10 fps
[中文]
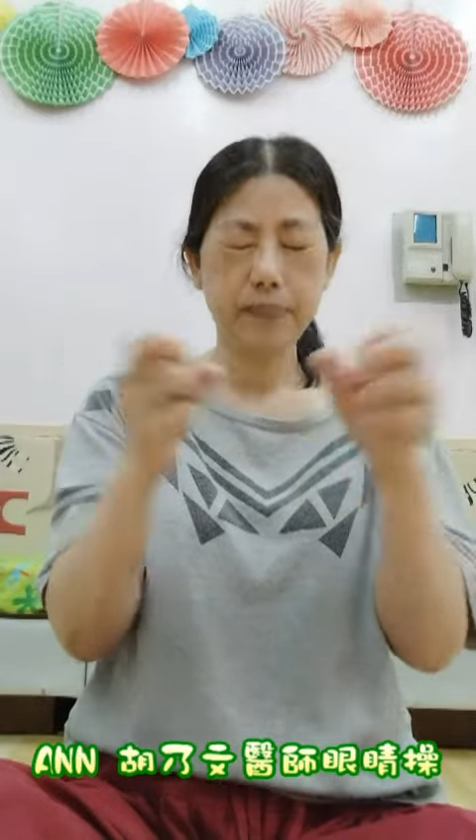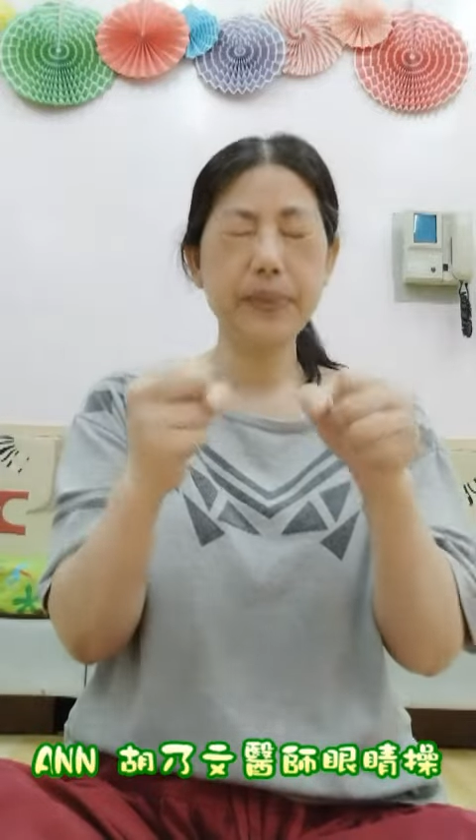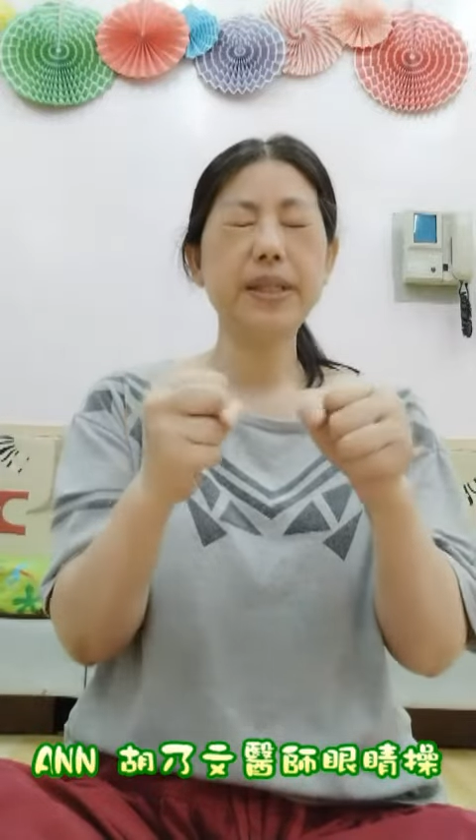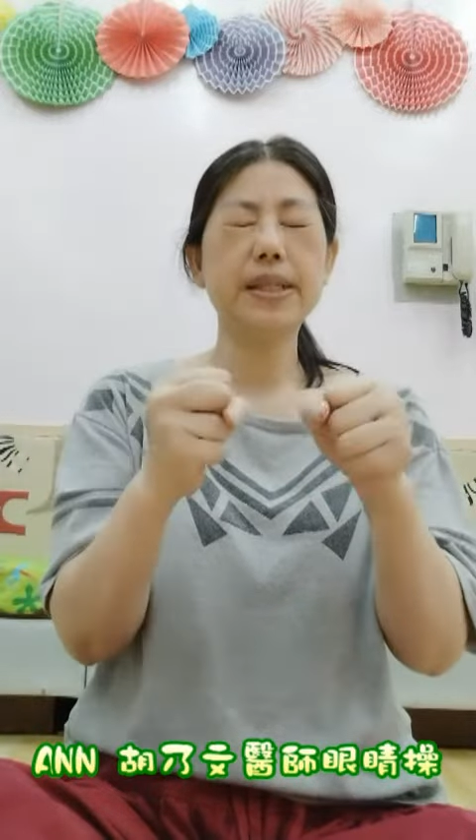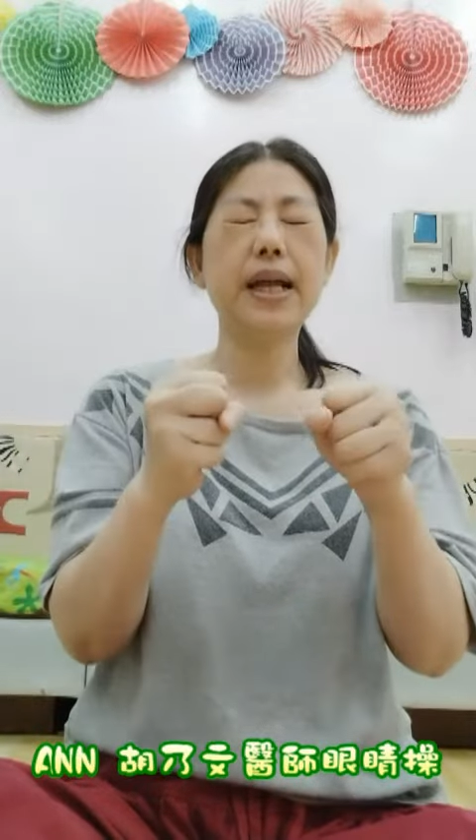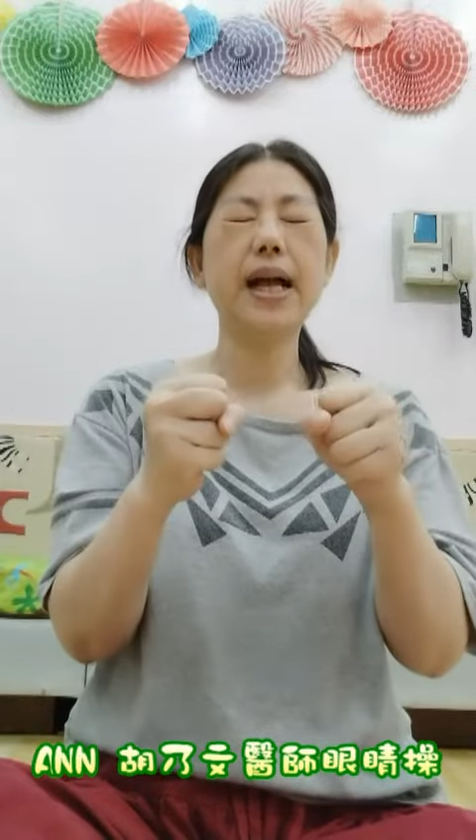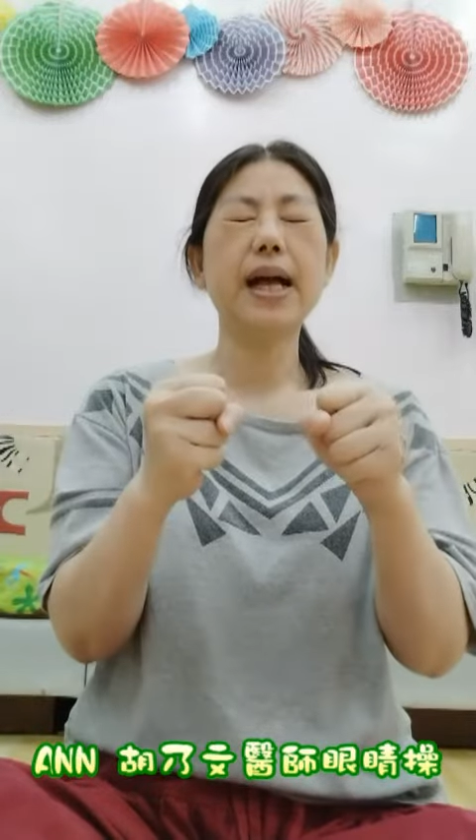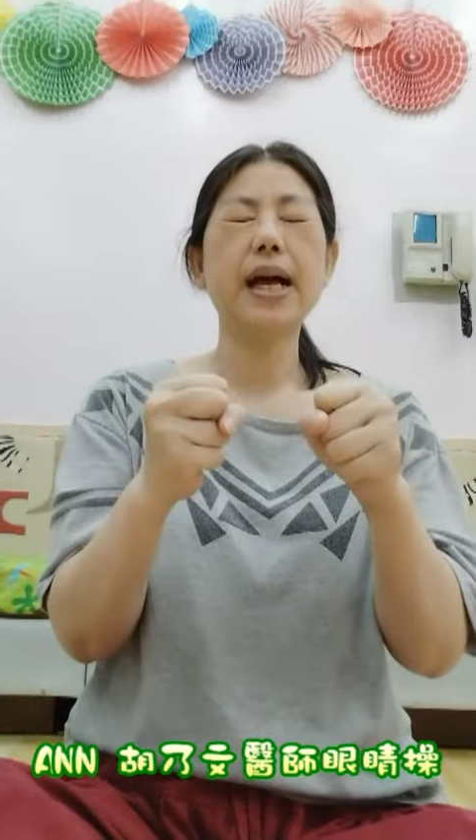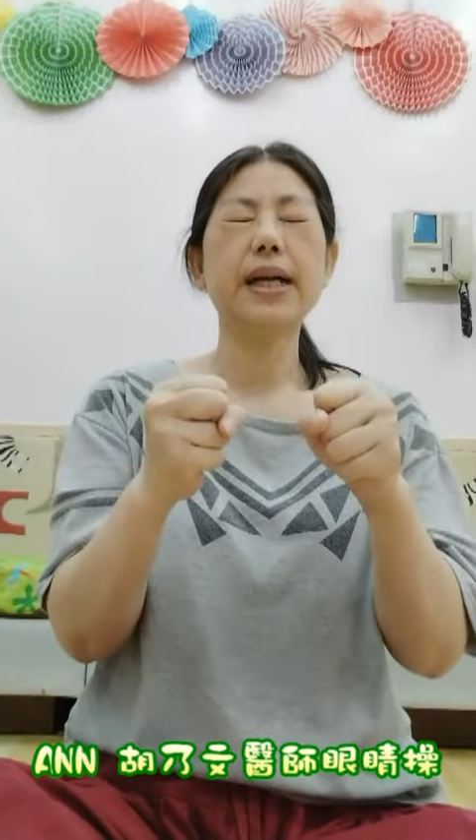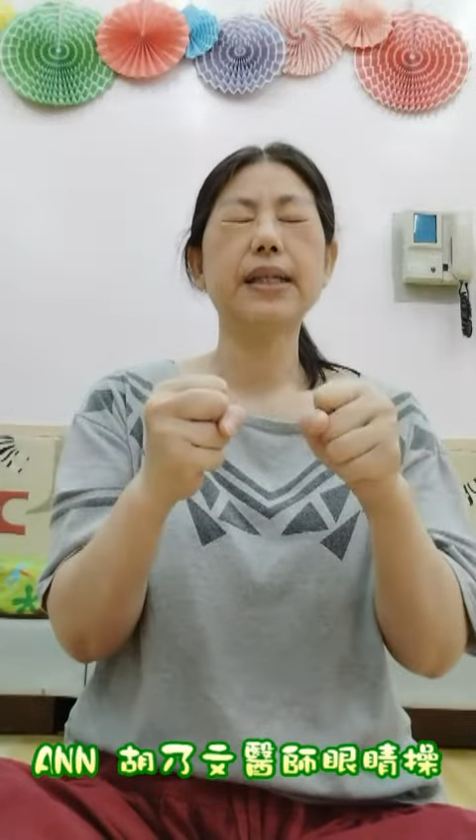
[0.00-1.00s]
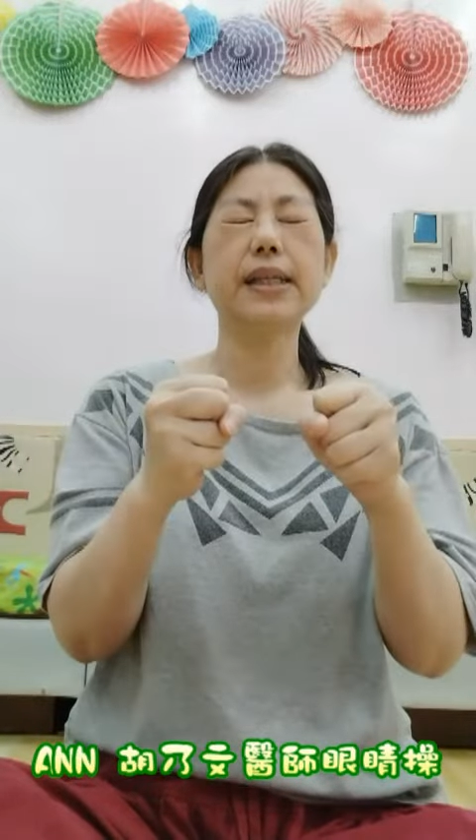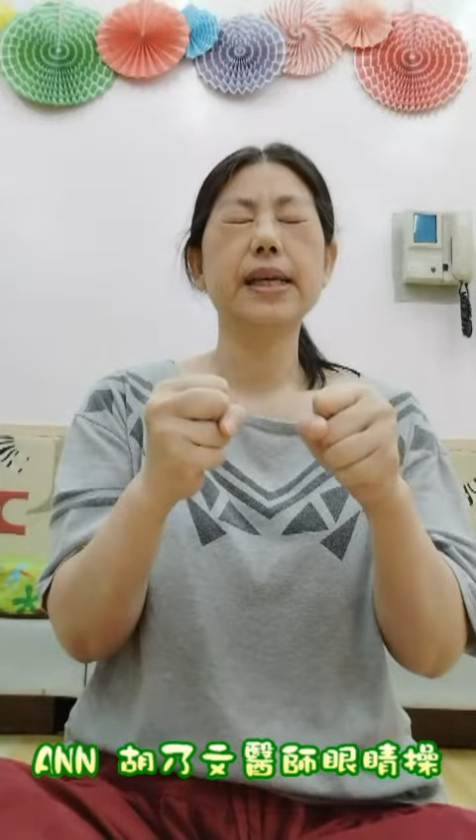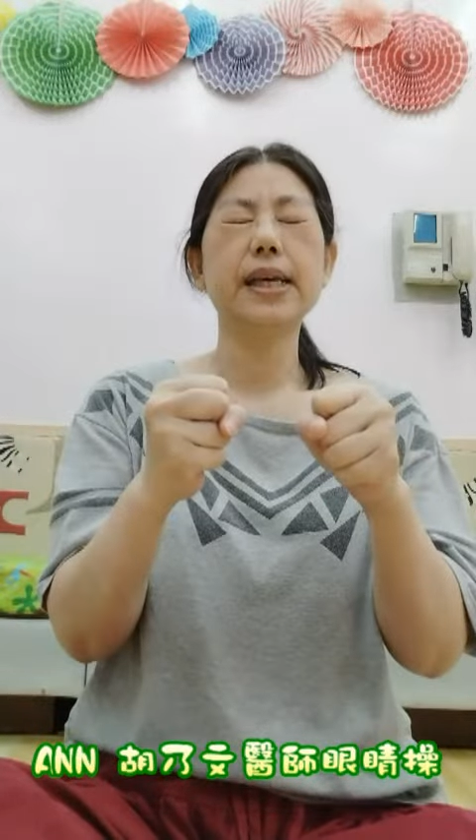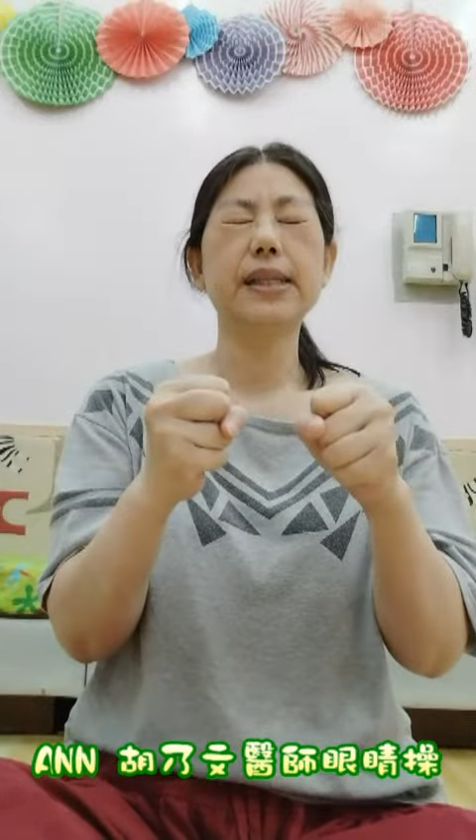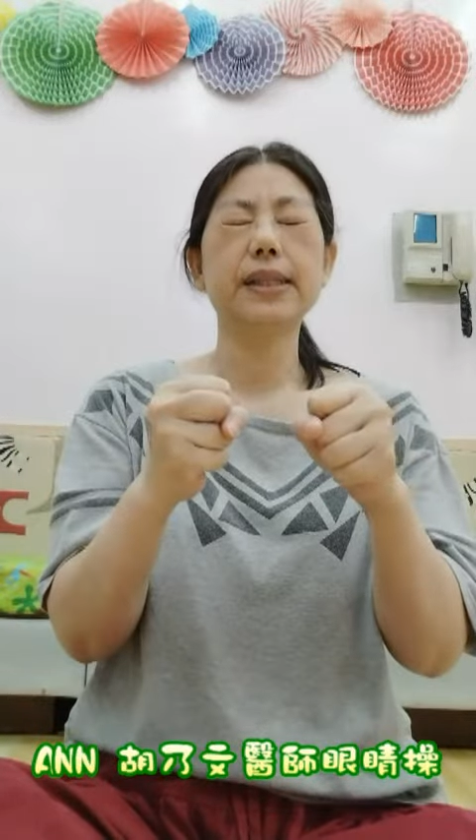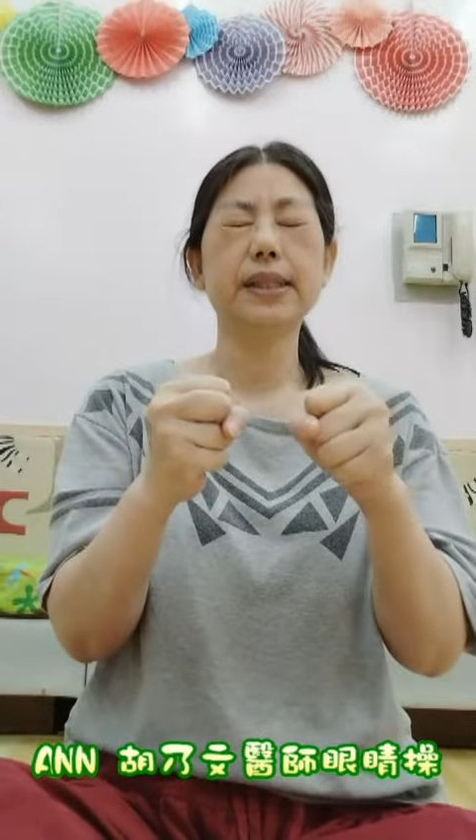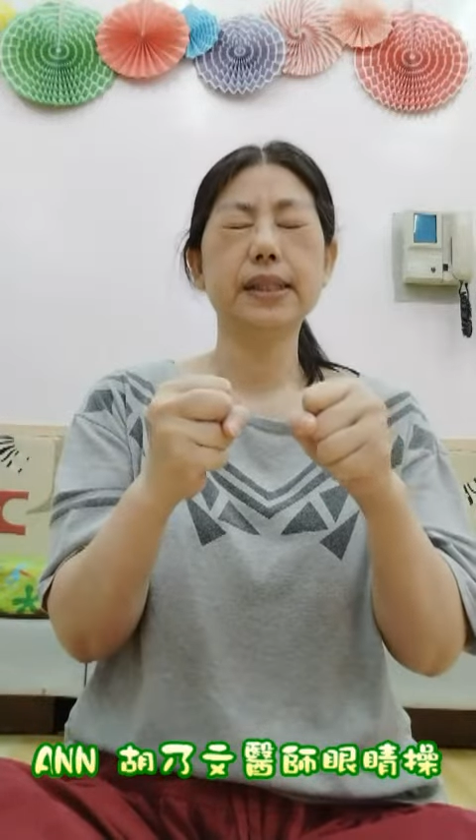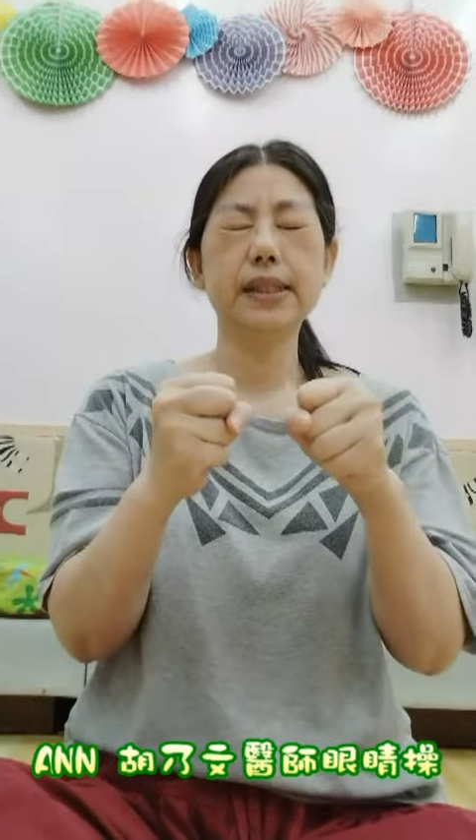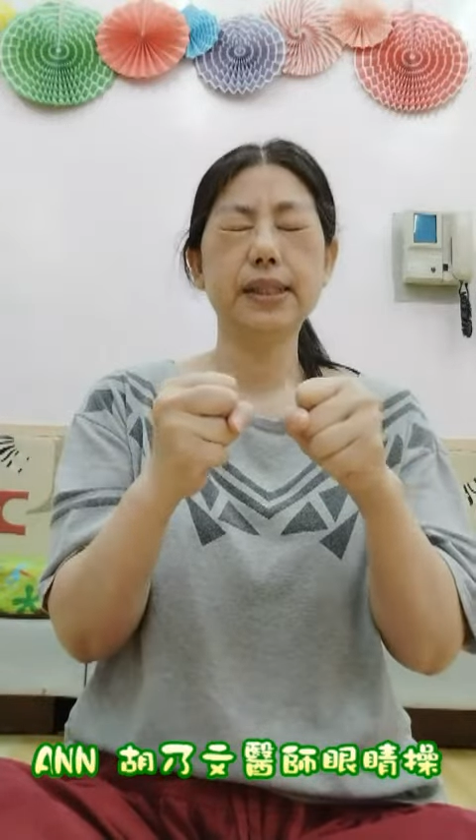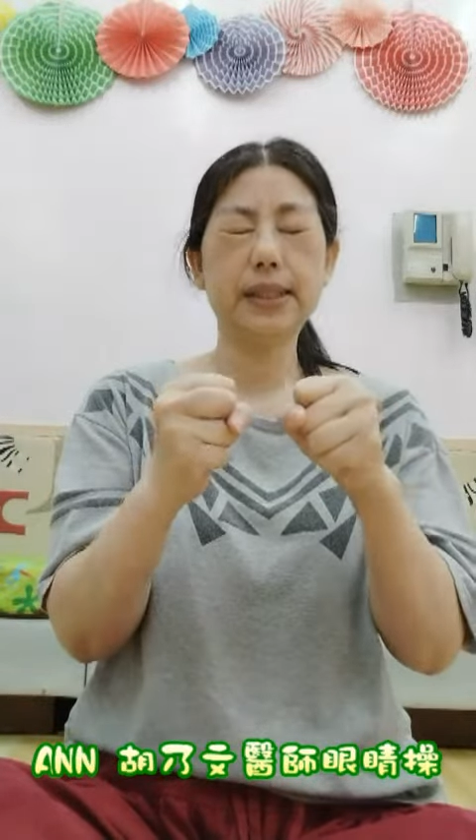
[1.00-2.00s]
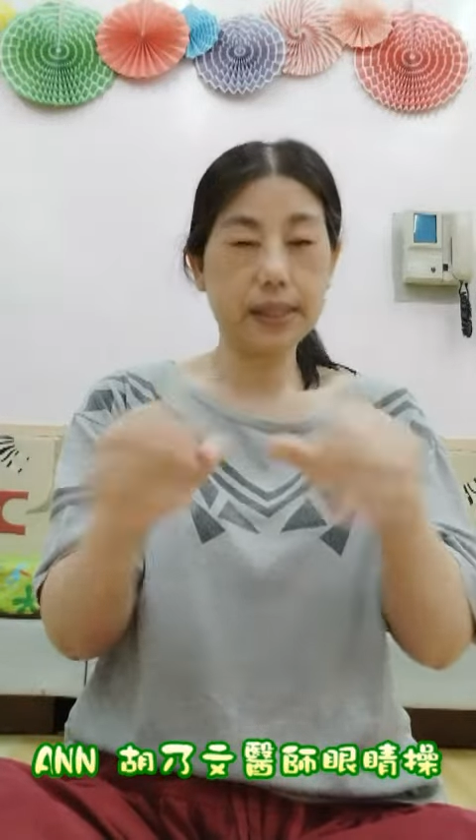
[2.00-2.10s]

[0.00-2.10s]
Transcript: 闭上眼睛，